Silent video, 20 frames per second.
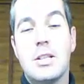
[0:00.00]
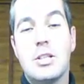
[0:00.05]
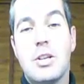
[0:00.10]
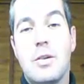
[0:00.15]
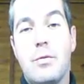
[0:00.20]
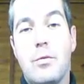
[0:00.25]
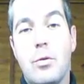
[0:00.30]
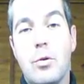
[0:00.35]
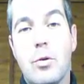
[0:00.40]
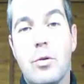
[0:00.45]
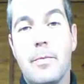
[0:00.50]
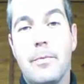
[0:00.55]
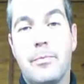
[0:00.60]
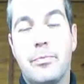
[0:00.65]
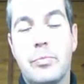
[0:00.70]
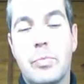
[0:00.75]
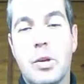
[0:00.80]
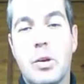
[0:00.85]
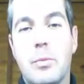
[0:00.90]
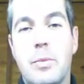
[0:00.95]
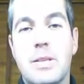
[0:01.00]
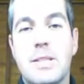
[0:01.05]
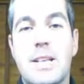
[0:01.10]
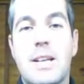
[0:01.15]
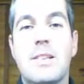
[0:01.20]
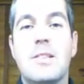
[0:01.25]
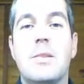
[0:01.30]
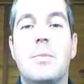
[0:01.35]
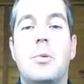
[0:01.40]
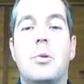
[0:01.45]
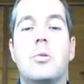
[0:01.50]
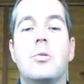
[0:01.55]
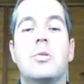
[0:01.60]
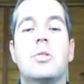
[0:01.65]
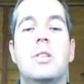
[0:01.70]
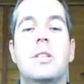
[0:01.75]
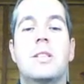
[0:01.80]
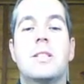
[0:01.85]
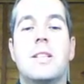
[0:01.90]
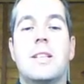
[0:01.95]
já foram começaram a ser
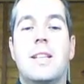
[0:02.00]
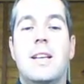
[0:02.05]
produzidas até